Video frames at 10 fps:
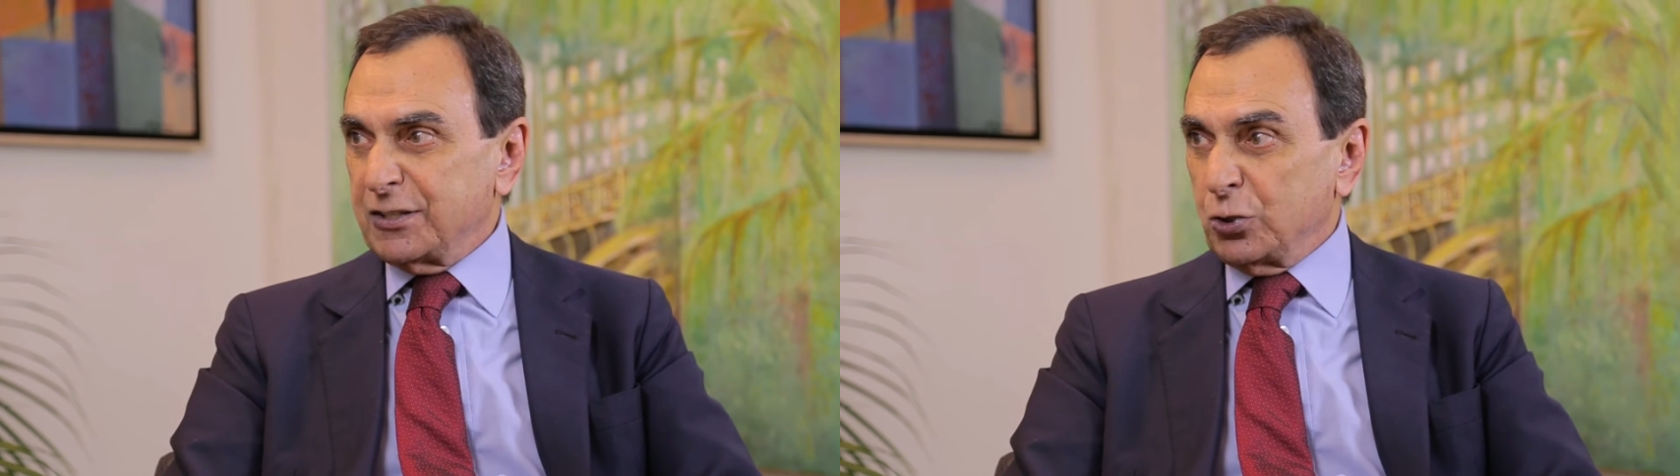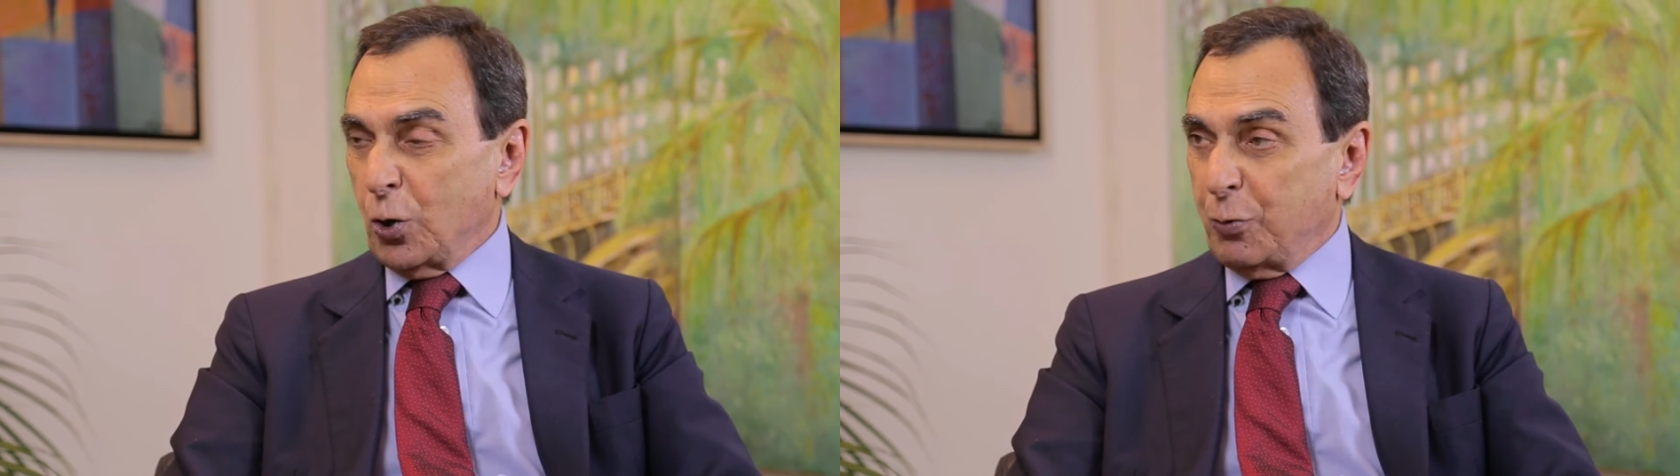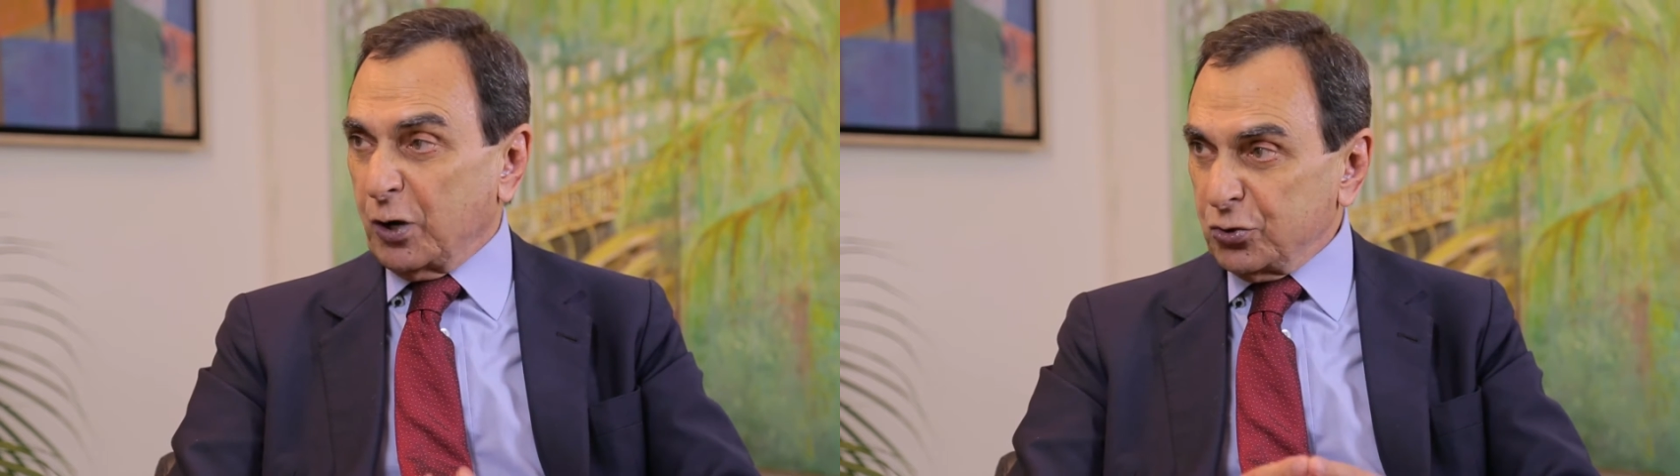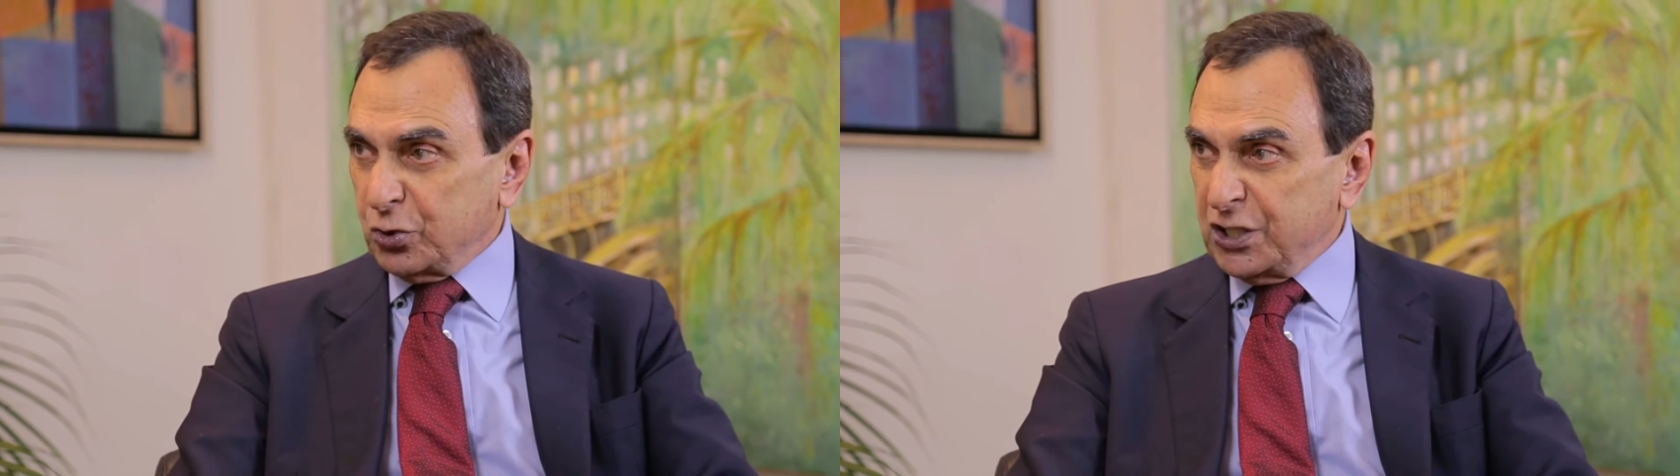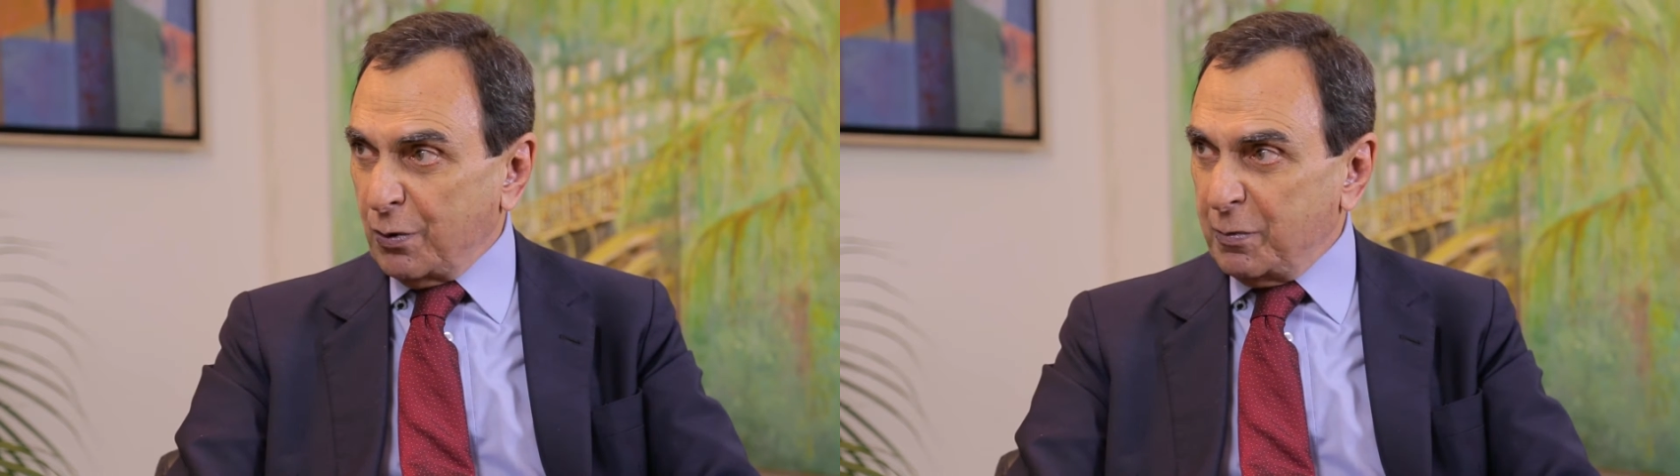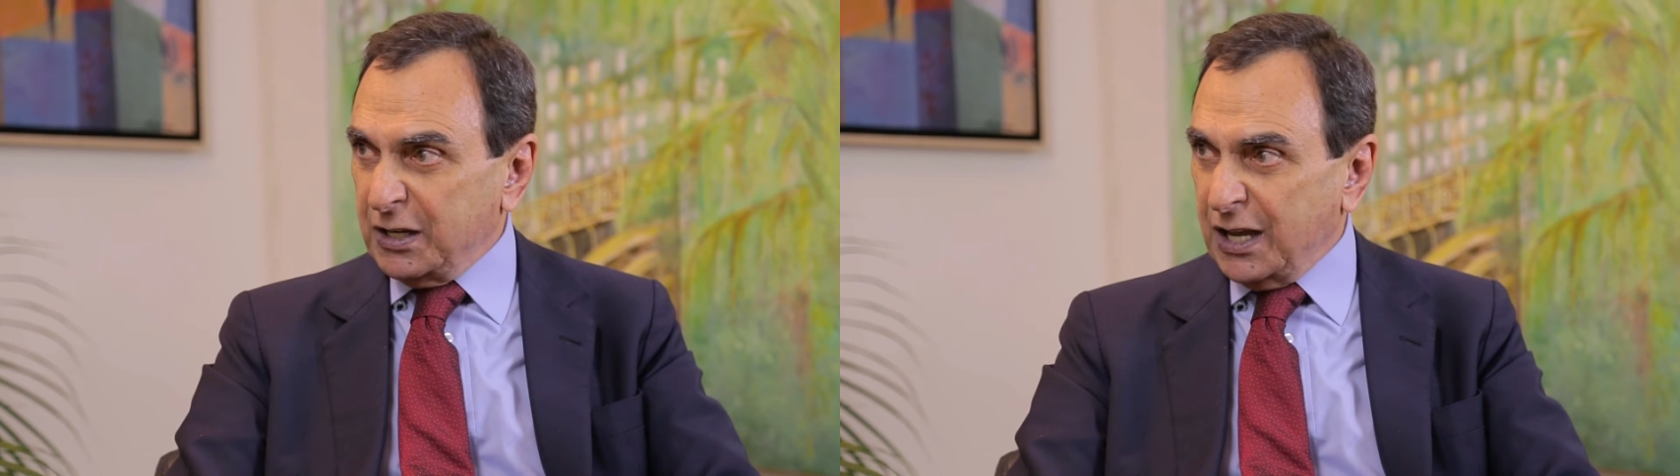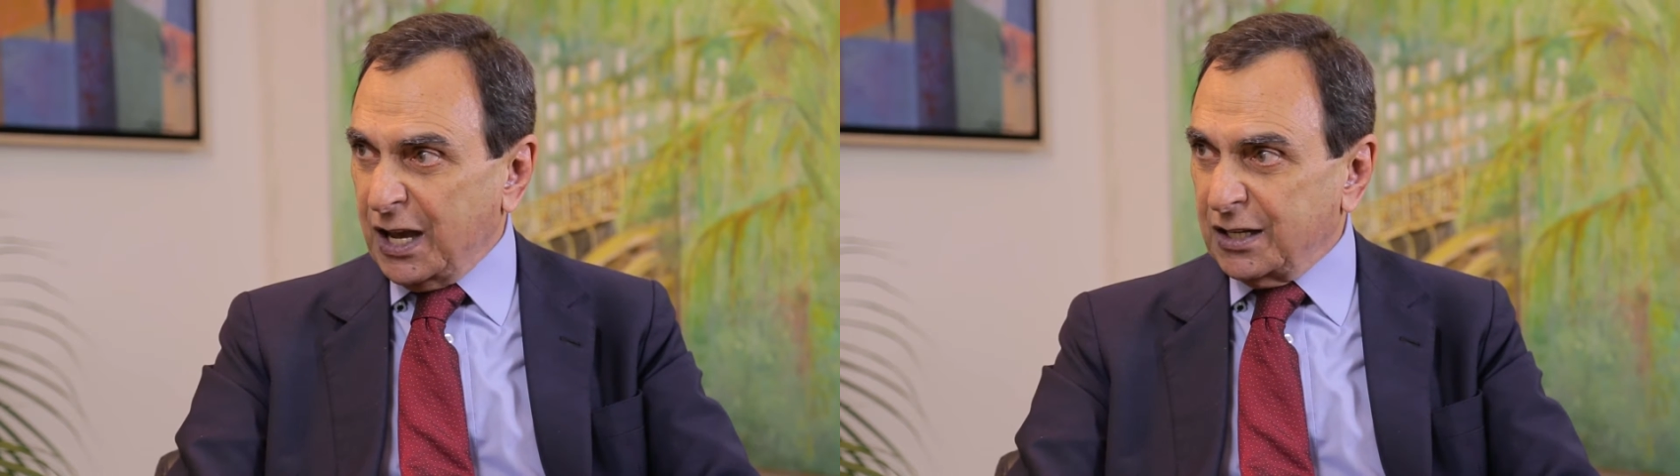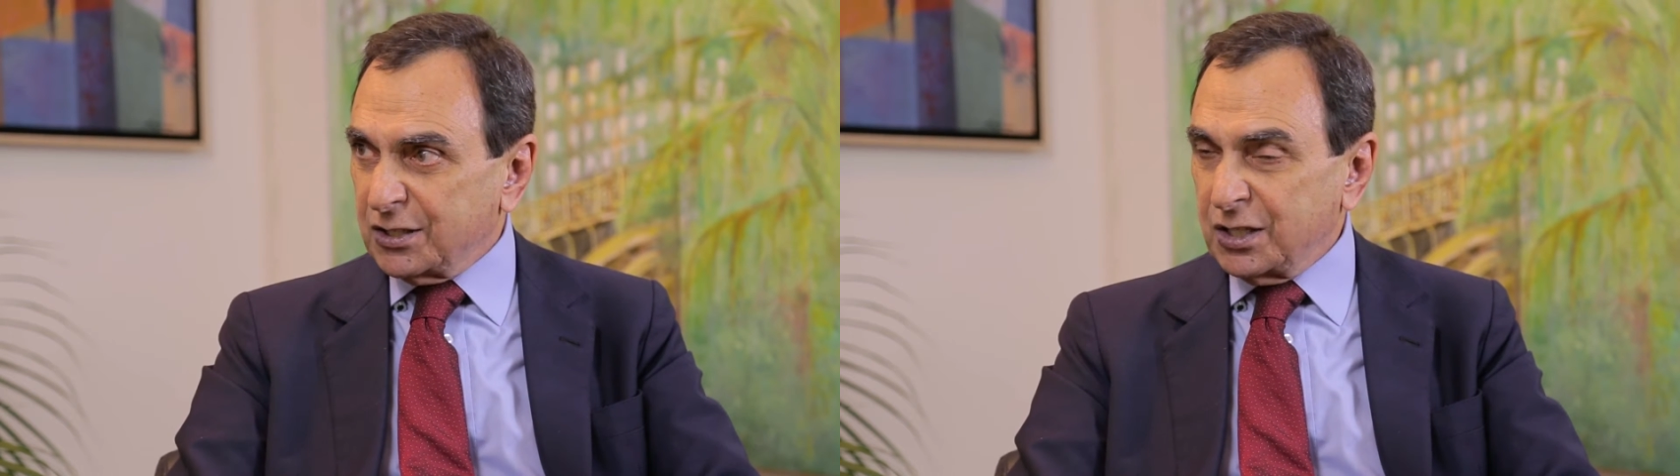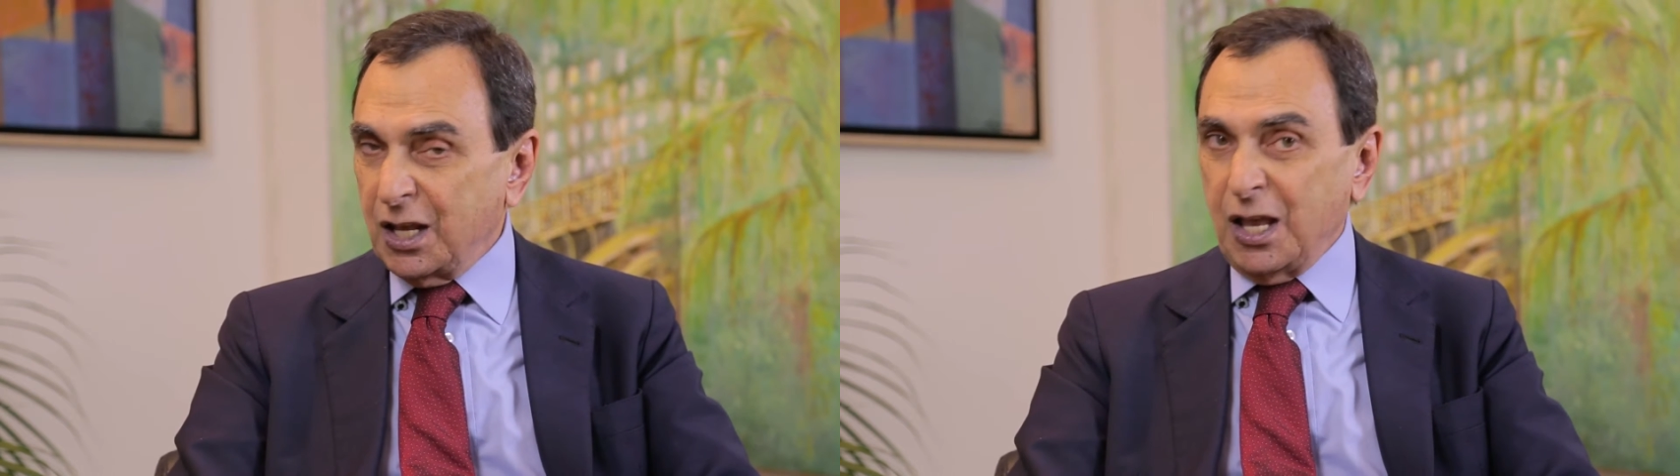incorporações imobiliárias.